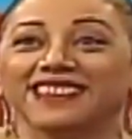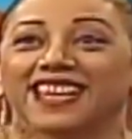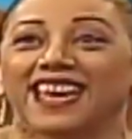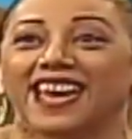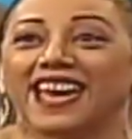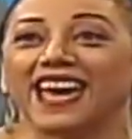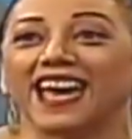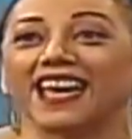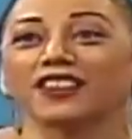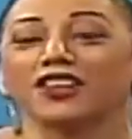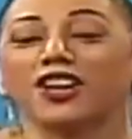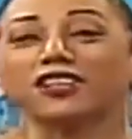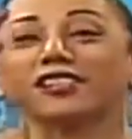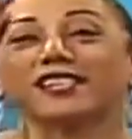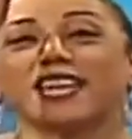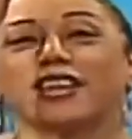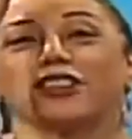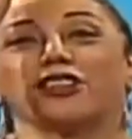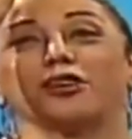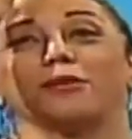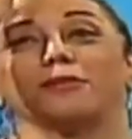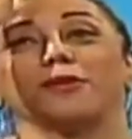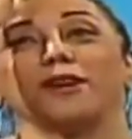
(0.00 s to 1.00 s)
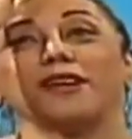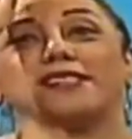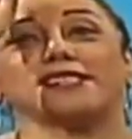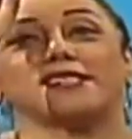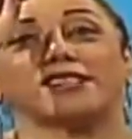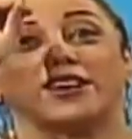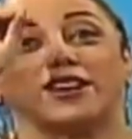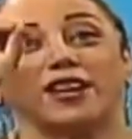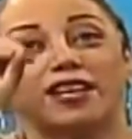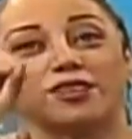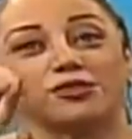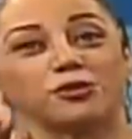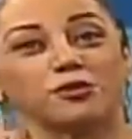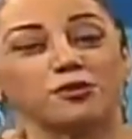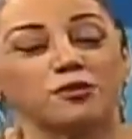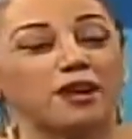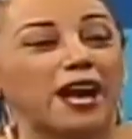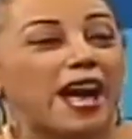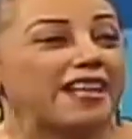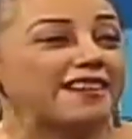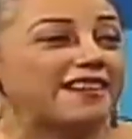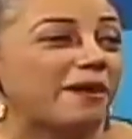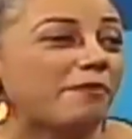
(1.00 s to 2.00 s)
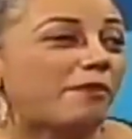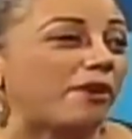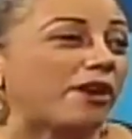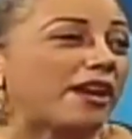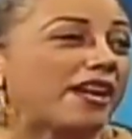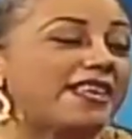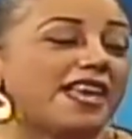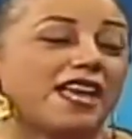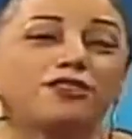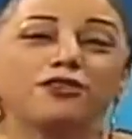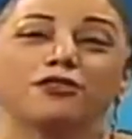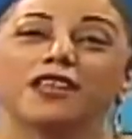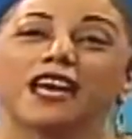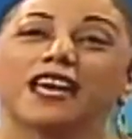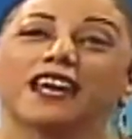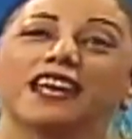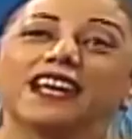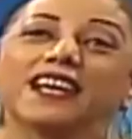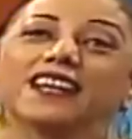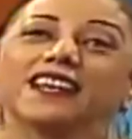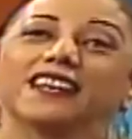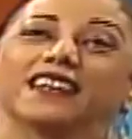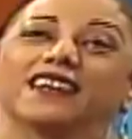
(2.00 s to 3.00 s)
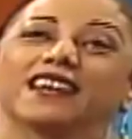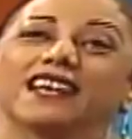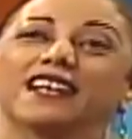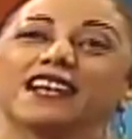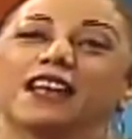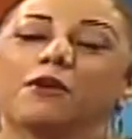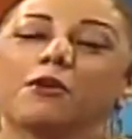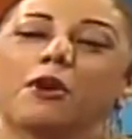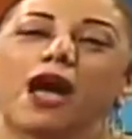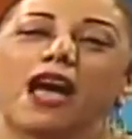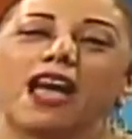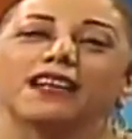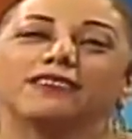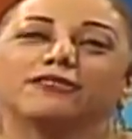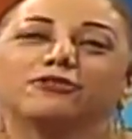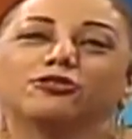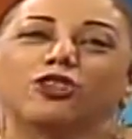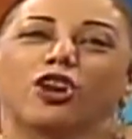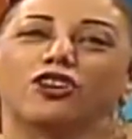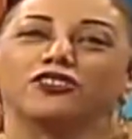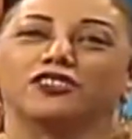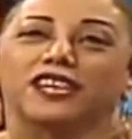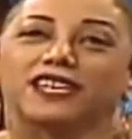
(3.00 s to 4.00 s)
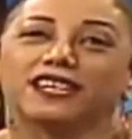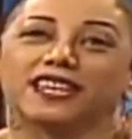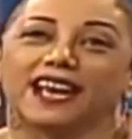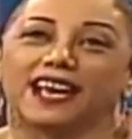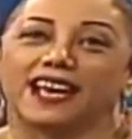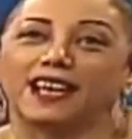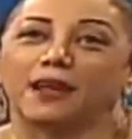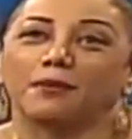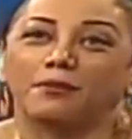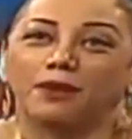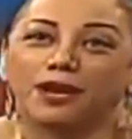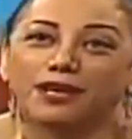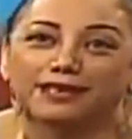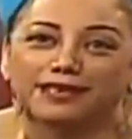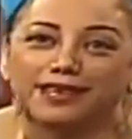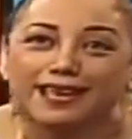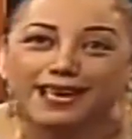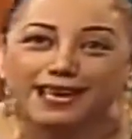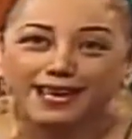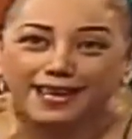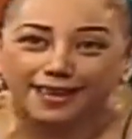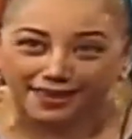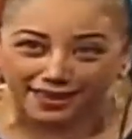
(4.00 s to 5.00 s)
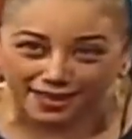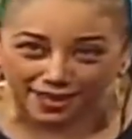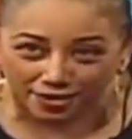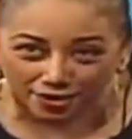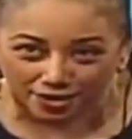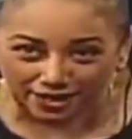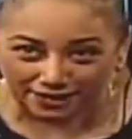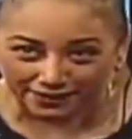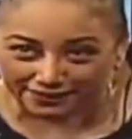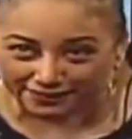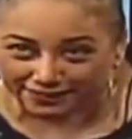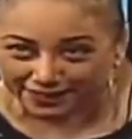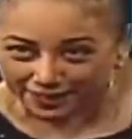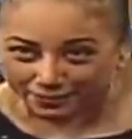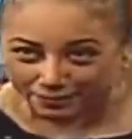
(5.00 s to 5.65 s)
Que no se durmió en su, casa porque ella dio una reclamación. Ah, entonces dije, la mujer di que le dijo al